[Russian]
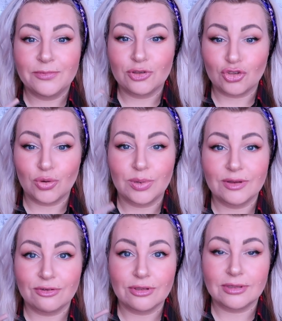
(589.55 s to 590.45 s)
Но
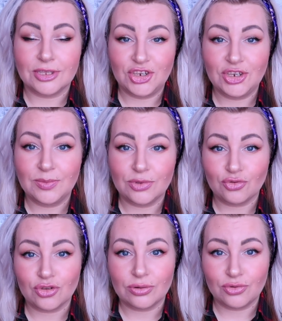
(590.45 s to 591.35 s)
чтобы его наточить,
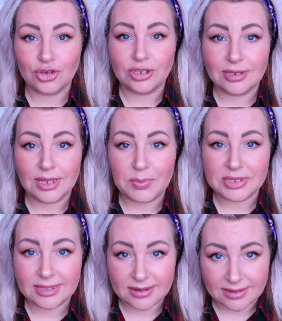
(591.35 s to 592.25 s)
нужно очень сильно
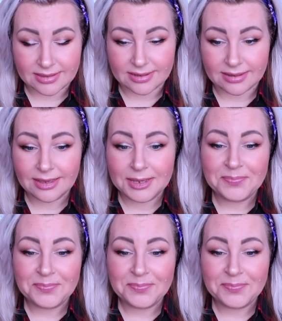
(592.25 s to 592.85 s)
постараться.